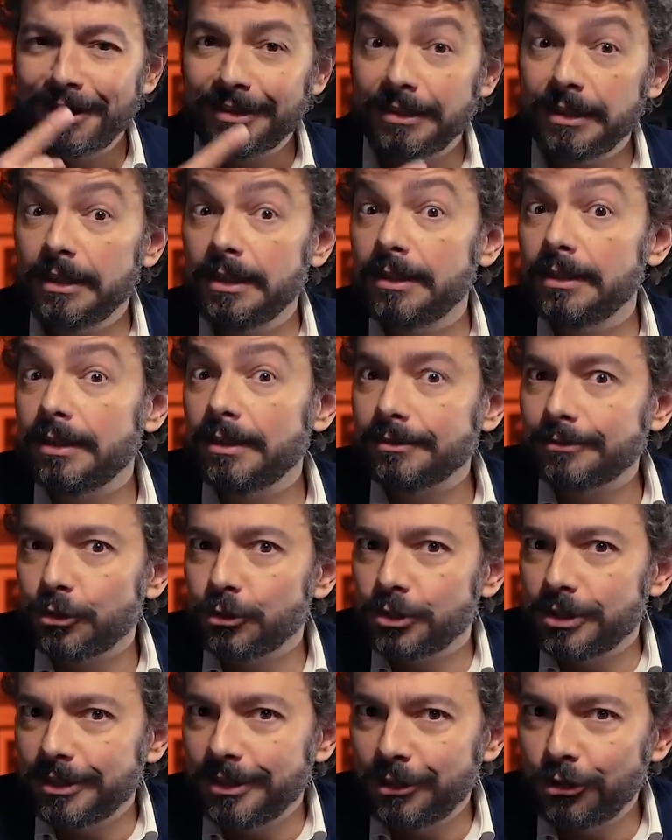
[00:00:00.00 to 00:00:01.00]
del
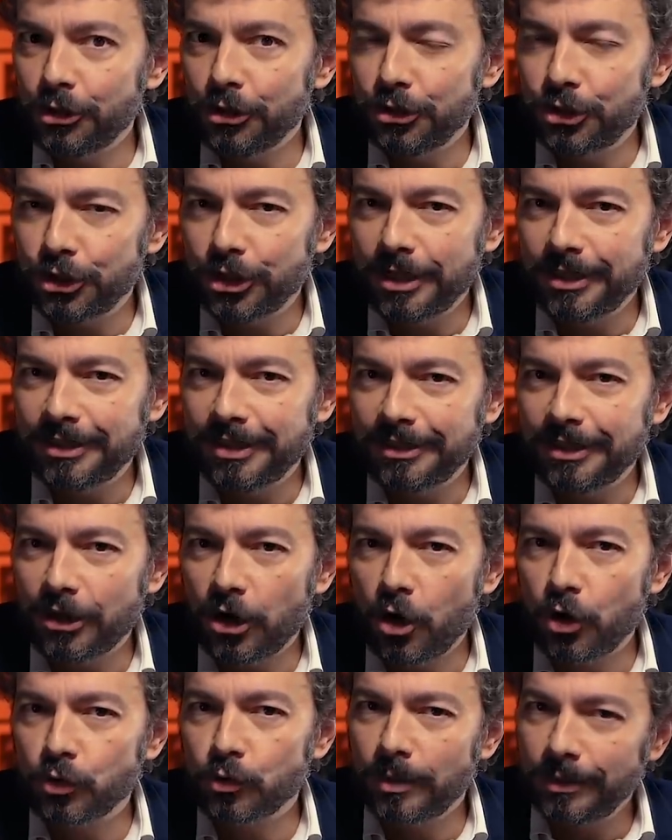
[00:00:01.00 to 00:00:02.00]
cosiddetto incidente di
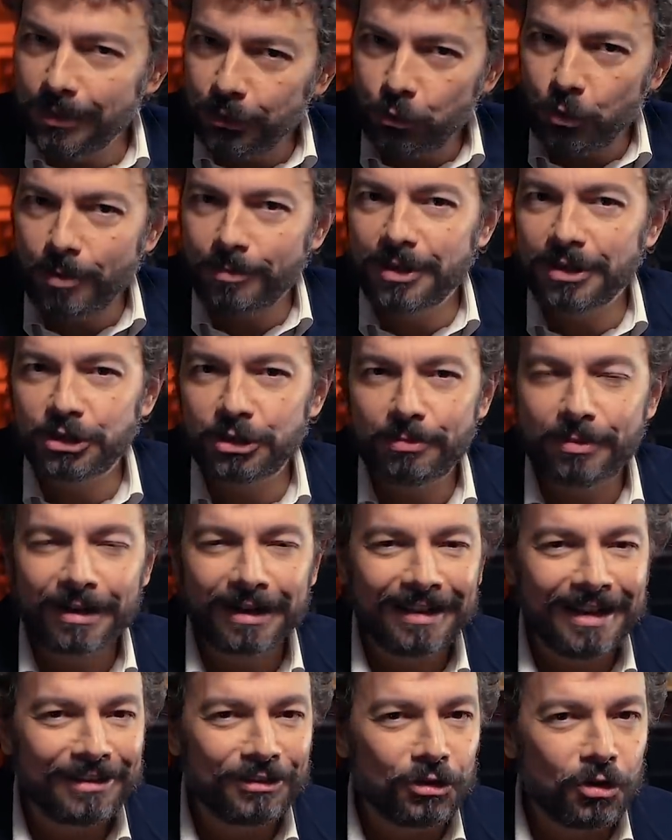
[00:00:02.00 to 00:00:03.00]
Roswell, di cui abbiamo già
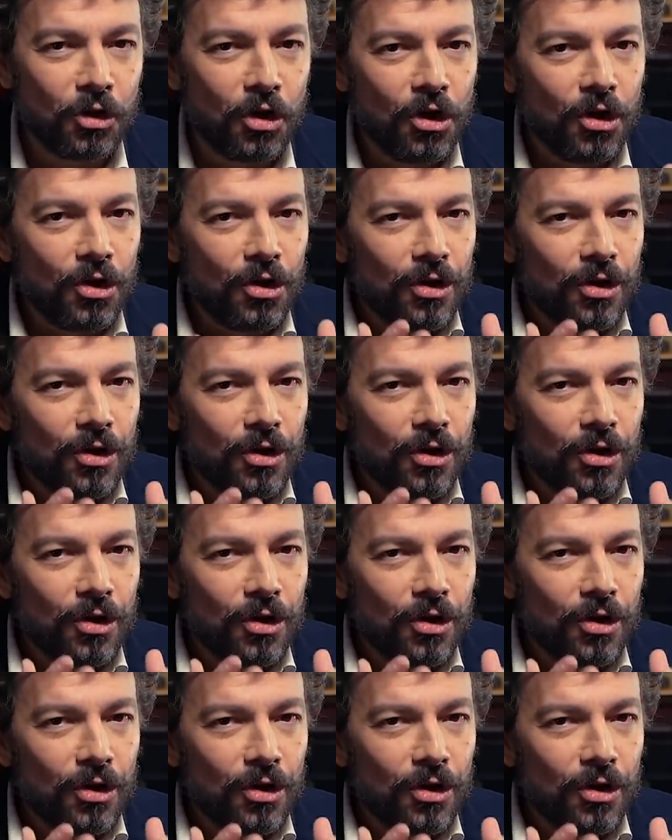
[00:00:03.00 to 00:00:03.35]
parlato,